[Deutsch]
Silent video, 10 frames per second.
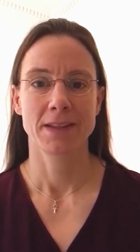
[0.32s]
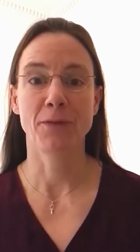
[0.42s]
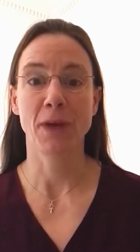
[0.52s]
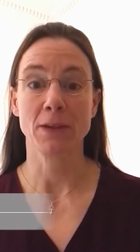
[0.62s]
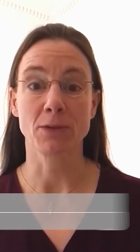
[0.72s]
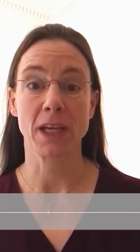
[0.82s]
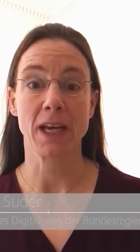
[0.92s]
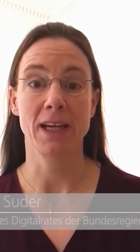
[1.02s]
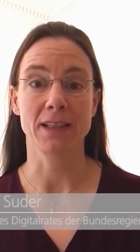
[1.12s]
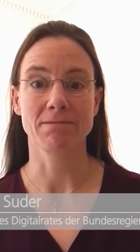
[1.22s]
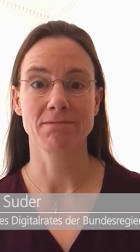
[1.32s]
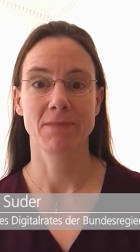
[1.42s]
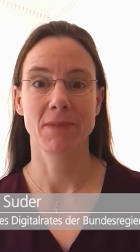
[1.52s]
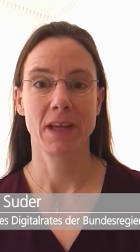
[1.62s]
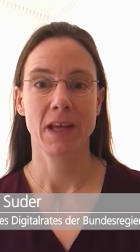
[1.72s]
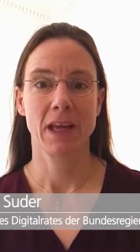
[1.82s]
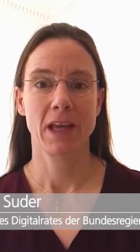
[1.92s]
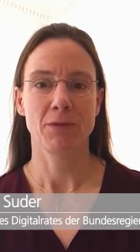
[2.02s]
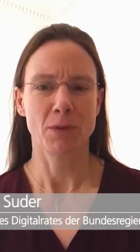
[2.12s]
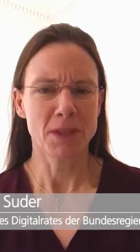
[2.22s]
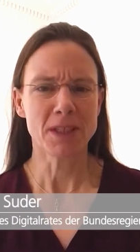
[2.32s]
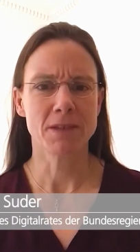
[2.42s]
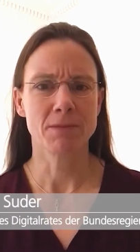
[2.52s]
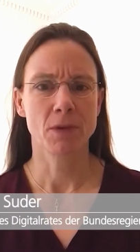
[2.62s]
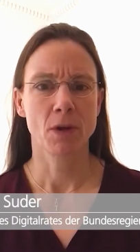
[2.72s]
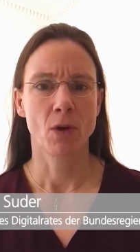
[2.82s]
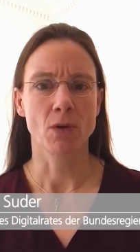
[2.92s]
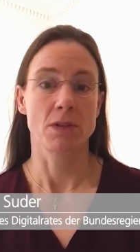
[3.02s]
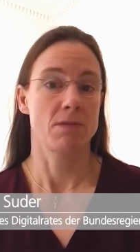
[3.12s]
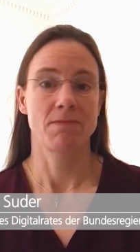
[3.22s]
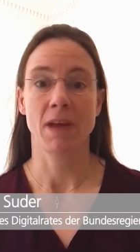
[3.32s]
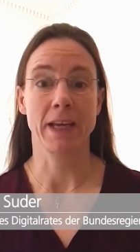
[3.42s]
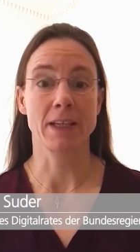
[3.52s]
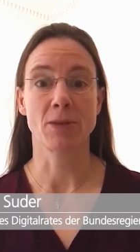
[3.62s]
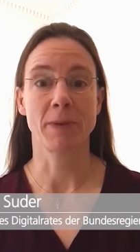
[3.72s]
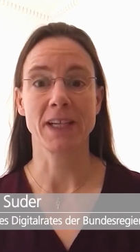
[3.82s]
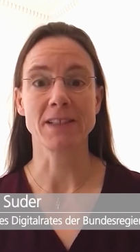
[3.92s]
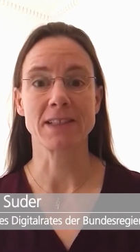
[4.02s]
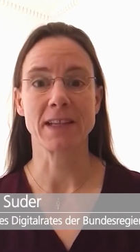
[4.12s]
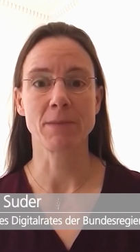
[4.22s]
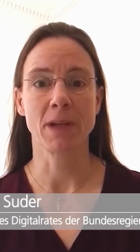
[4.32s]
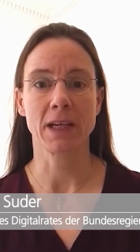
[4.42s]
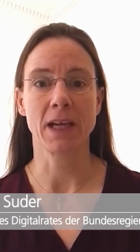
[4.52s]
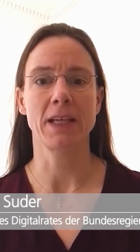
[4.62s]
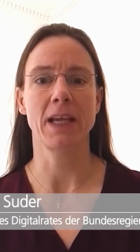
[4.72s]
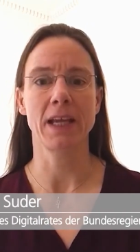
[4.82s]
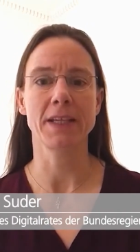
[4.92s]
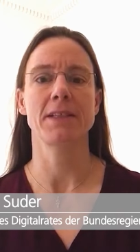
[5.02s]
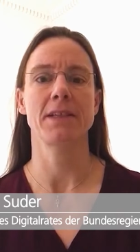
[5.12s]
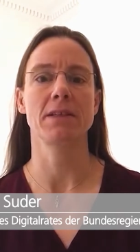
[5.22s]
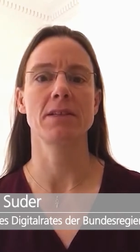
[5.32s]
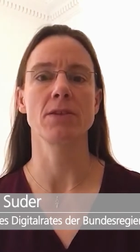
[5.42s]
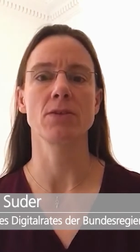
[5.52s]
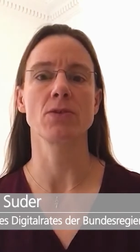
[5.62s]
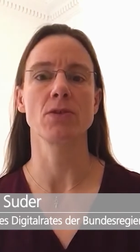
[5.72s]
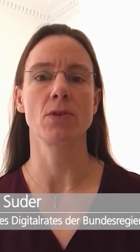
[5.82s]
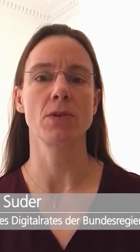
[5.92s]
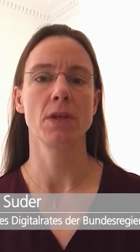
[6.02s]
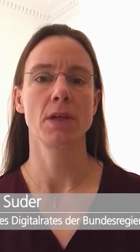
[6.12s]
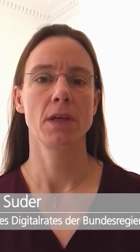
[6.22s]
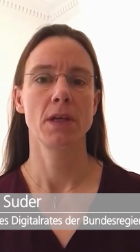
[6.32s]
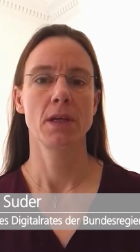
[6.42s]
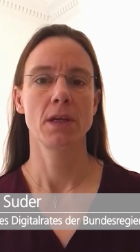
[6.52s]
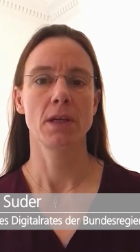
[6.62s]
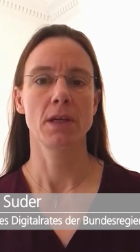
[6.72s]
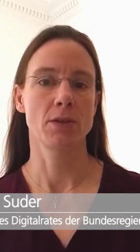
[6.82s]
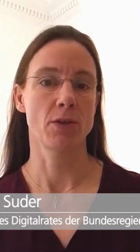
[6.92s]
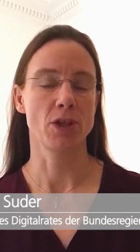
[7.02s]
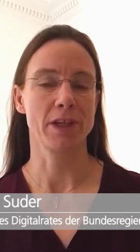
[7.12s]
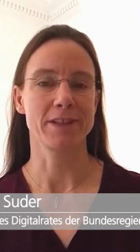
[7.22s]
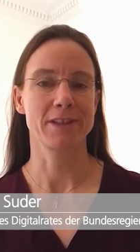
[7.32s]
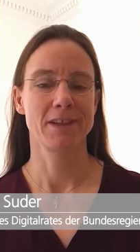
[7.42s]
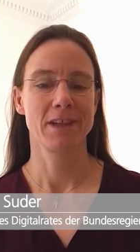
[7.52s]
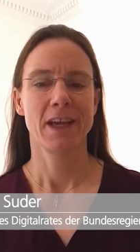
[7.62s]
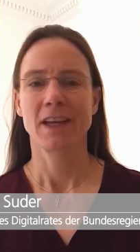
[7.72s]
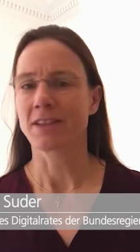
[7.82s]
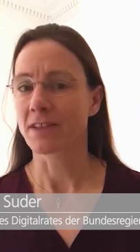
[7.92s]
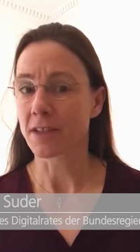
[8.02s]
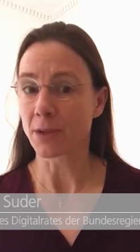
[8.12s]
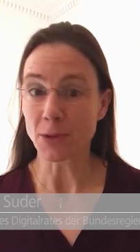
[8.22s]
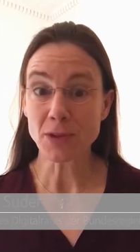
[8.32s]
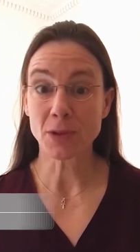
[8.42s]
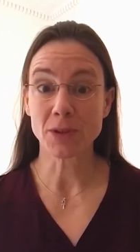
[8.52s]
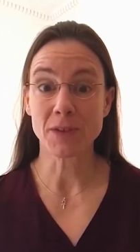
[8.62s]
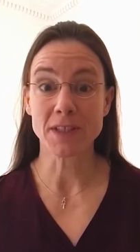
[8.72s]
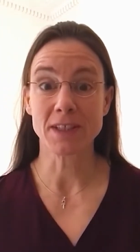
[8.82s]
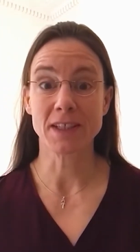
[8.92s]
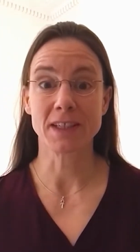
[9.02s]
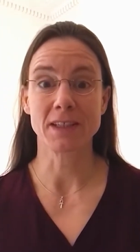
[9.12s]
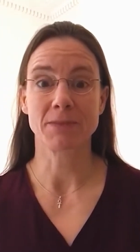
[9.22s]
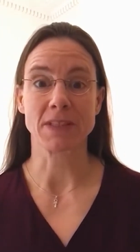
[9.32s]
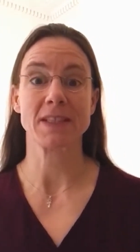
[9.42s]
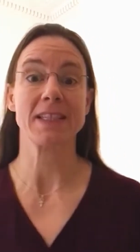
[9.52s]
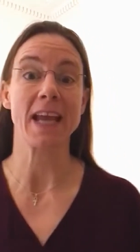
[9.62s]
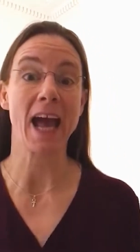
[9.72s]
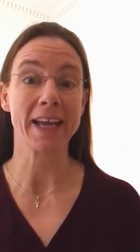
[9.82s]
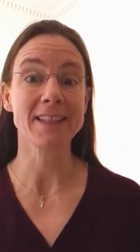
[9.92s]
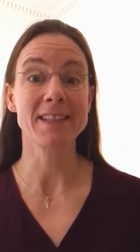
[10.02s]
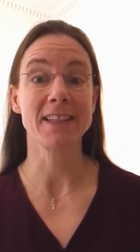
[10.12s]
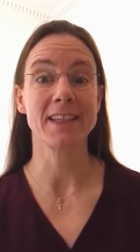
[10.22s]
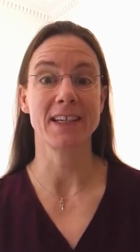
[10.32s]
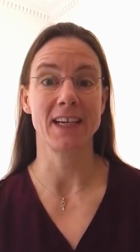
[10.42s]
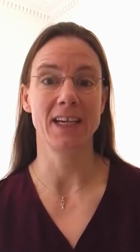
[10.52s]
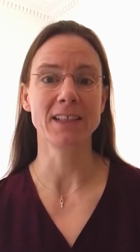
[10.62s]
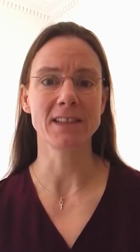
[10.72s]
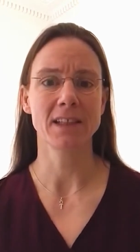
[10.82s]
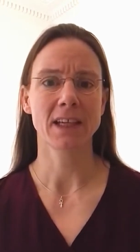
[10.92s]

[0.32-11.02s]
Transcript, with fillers: die Fernuni Hagen. Für mich und eigentlich schon mein ganzes Leben lang eine echte Institution in Deutschland. Es ist die größte Universität, es ist die einzige ihrer Art,